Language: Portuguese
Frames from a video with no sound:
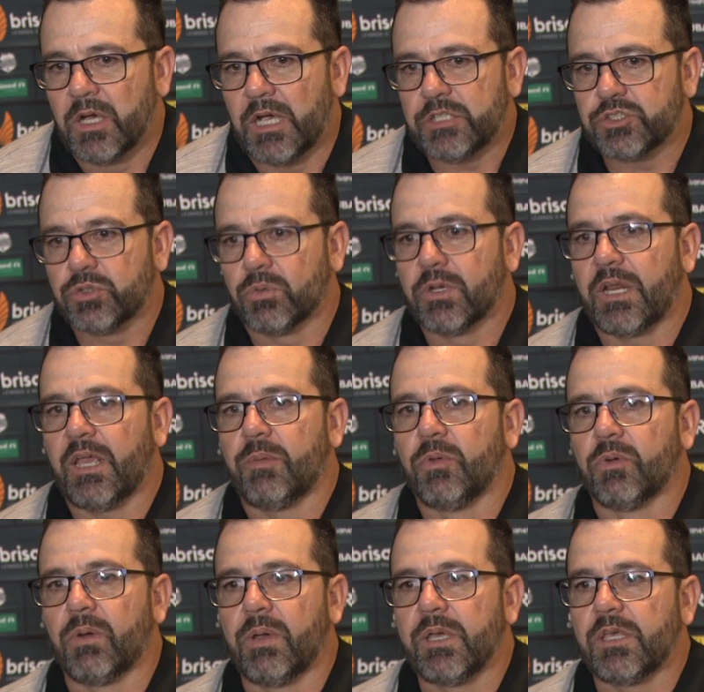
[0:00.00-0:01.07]
acho que o Grêmio
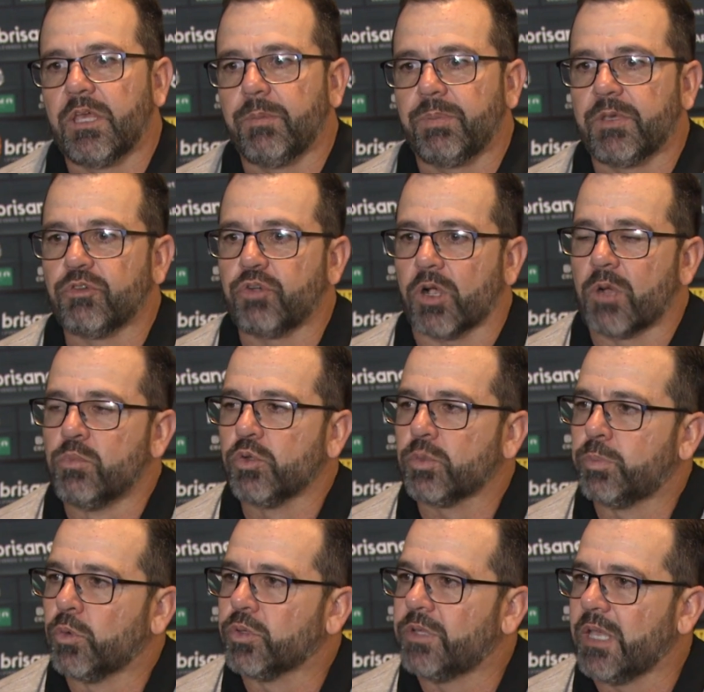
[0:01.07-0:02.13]
é uma equipe que joga muito
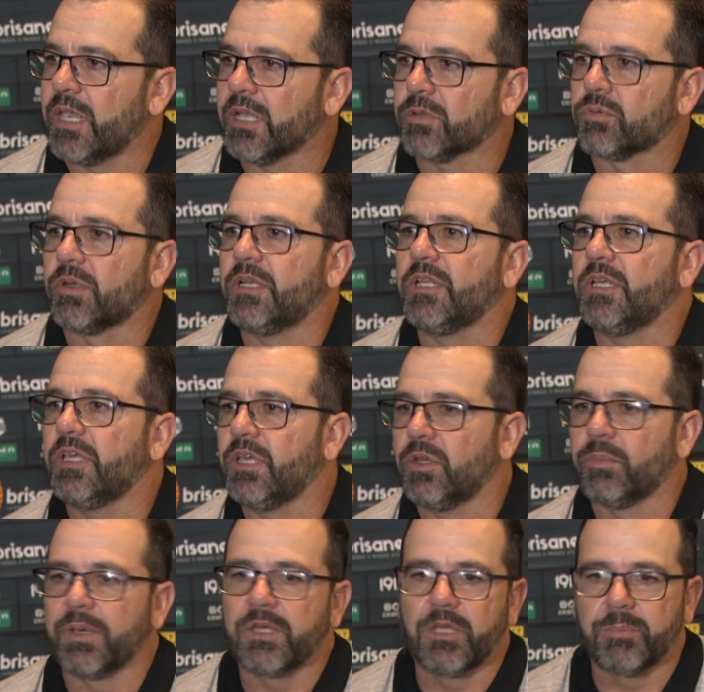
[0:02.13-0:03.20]
por dentro ali,
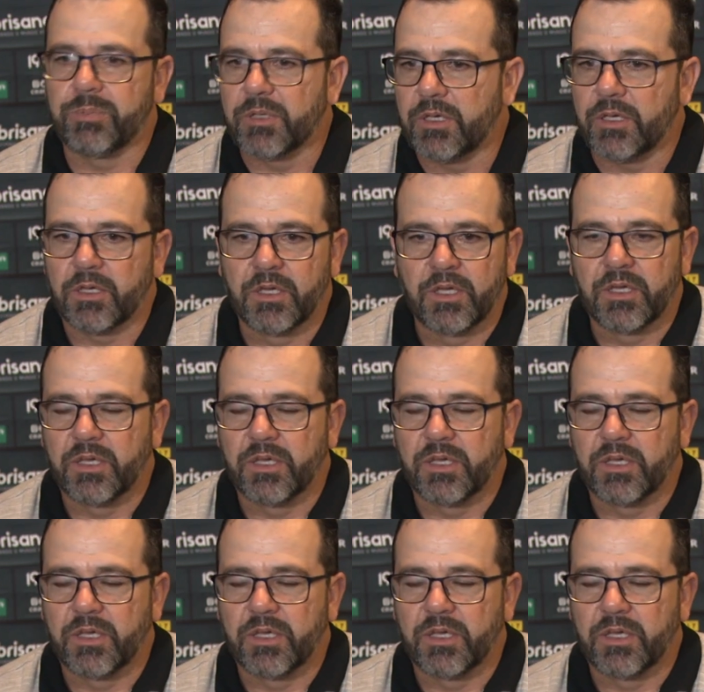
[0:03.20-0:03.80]
uma equipe que,